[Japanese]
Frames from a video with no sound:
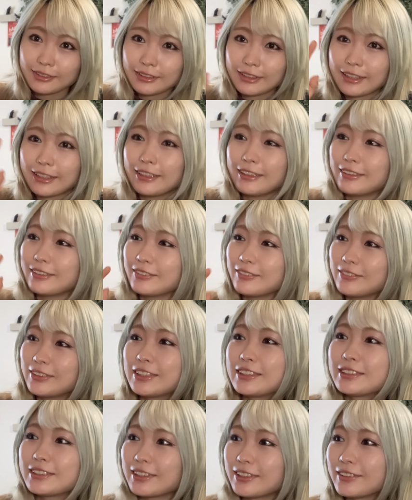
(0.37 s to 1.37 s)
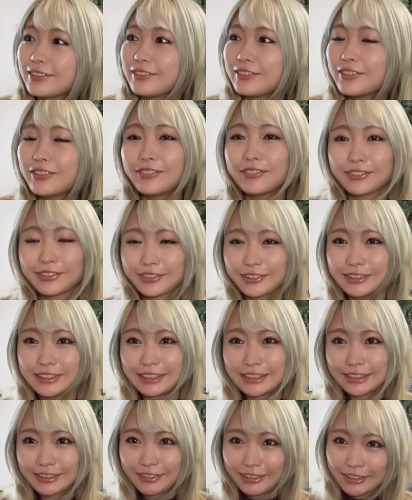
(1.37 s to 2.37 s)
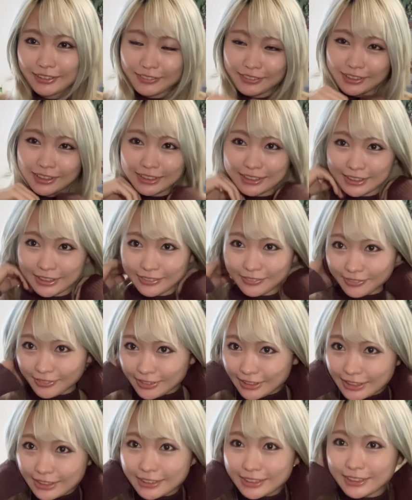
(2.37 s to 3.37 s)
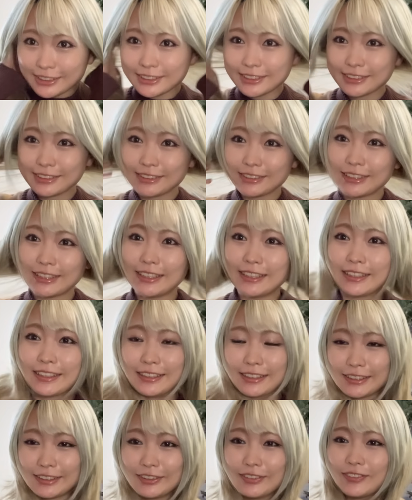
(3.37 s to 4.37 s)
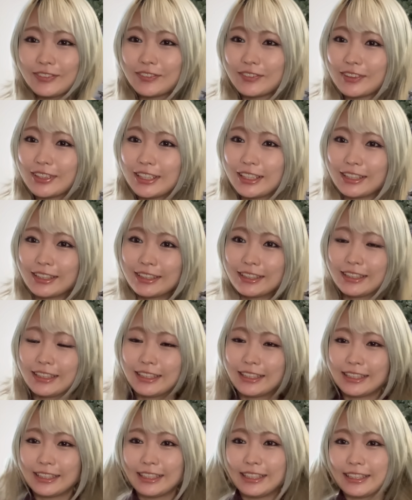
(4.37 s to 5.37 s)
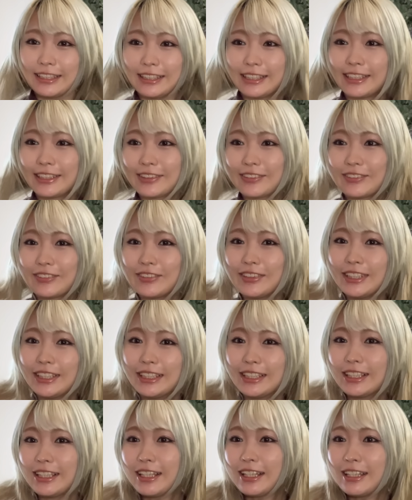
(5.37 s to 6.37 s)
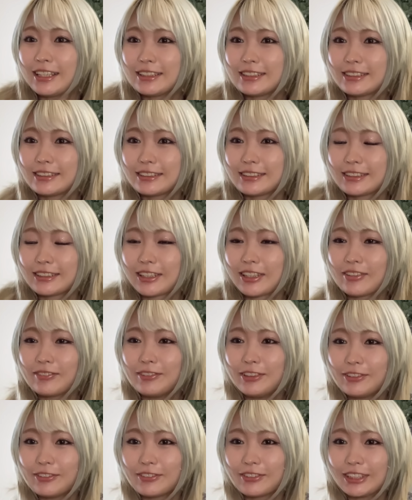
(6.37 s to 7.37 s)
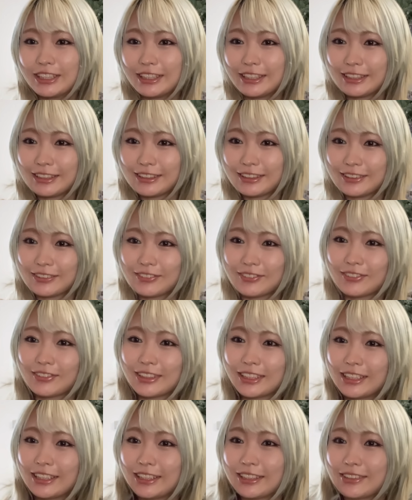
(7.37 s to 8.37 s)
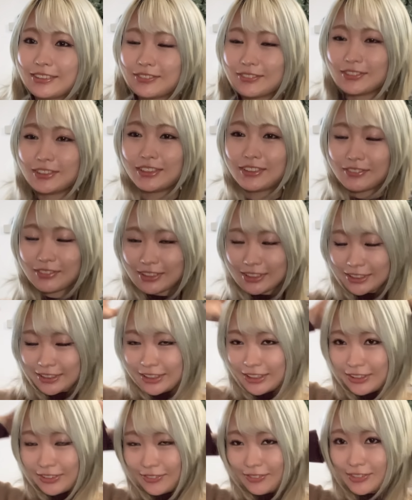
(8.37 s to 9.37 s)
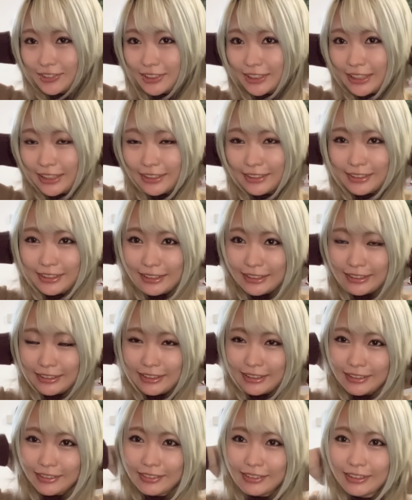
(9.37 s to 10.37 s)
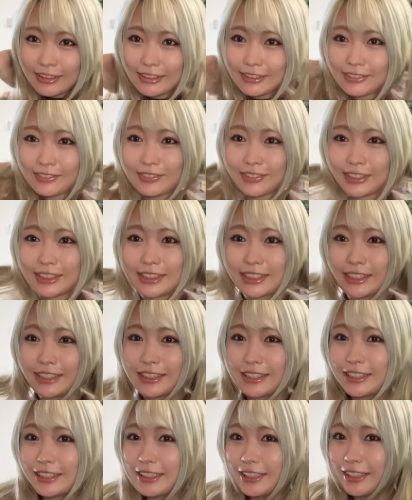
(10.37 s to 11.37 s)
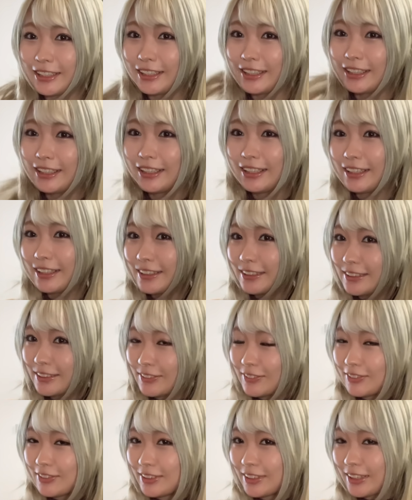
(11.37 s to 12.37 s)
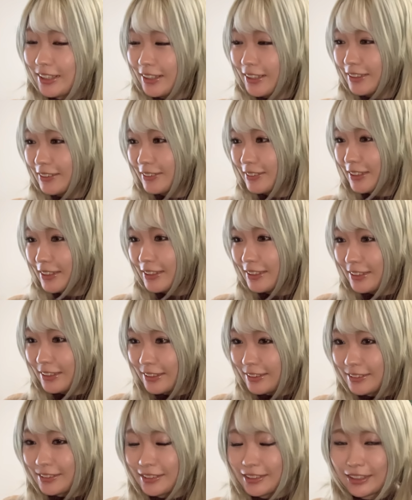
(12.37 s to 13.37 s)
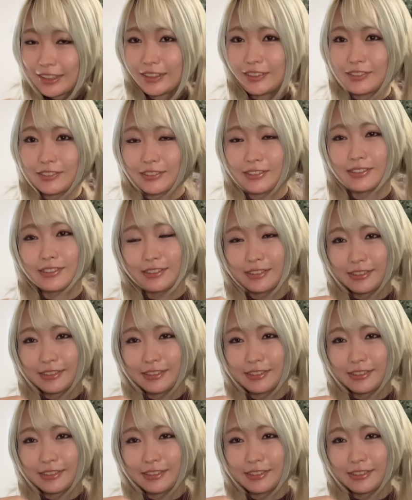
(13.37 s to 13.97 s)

はい皆さんどうもこんにちは岡左衛です、えー、今日は、えー、これから髪を切りに行こうかなと思ってましてもう3年間ぐらい伸ばしてたんですごい長くなったんですけど